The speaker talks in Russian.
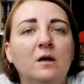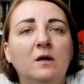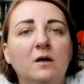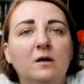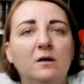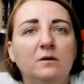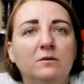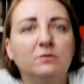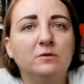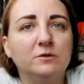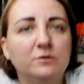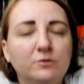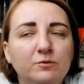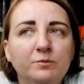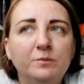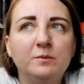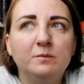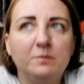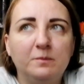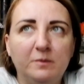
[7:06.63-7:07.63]
Вот. Ну,
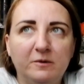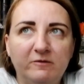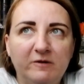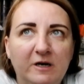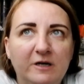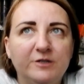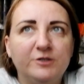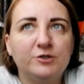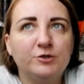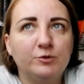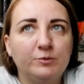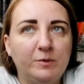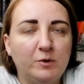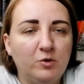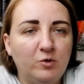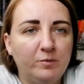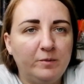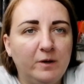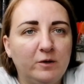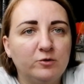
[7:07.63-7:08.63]
бывает, что
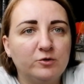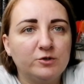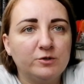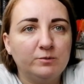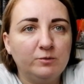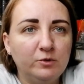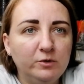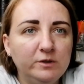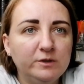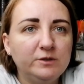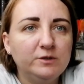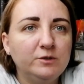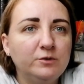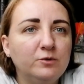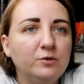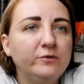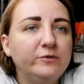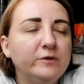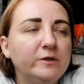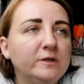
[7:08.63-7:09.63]
покупаю уже молотый
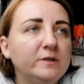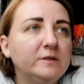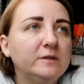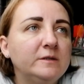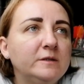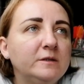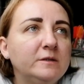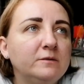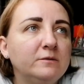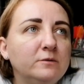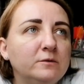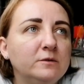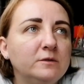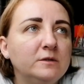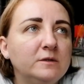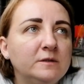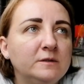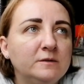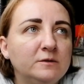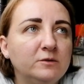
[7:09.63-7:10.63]
кофе. Вот.
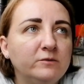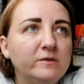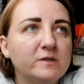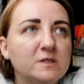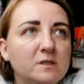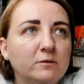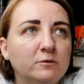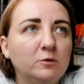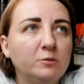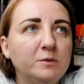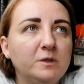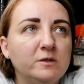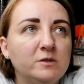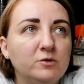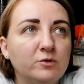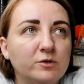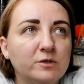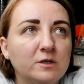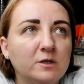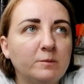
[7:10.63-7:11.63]
Но в основном я
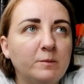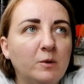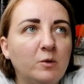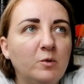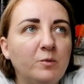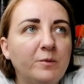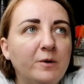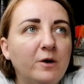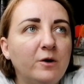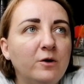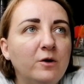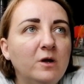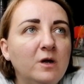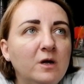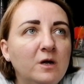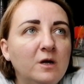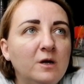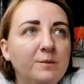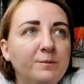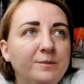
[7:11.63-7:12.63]
зерных покупаю.
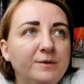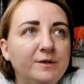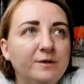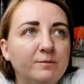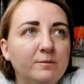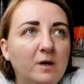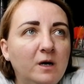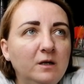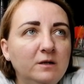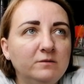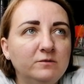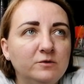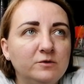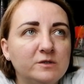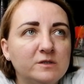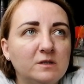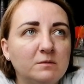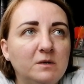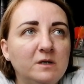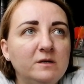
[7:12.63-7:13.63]
Перемалываю,
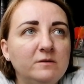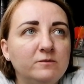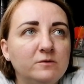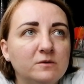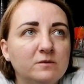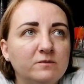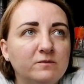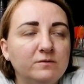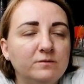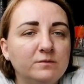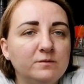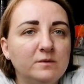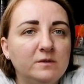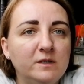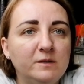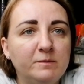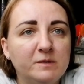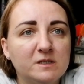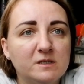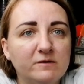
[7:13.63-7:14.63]
сама его э,
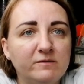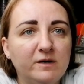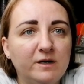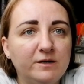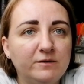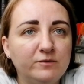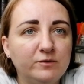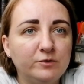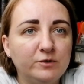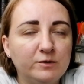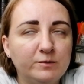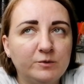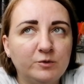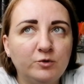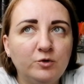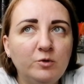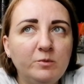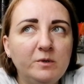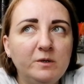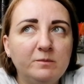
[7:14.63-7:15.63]
либо завариваю
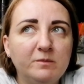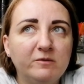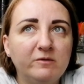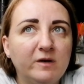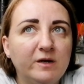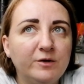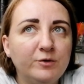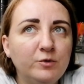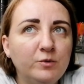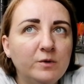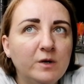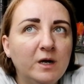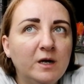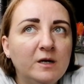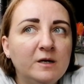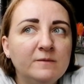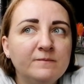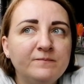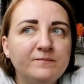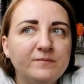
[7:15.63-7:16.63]
кипятком, либо варю.
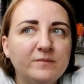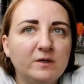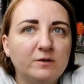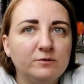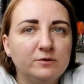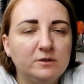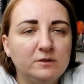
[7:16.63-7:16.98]
Вот.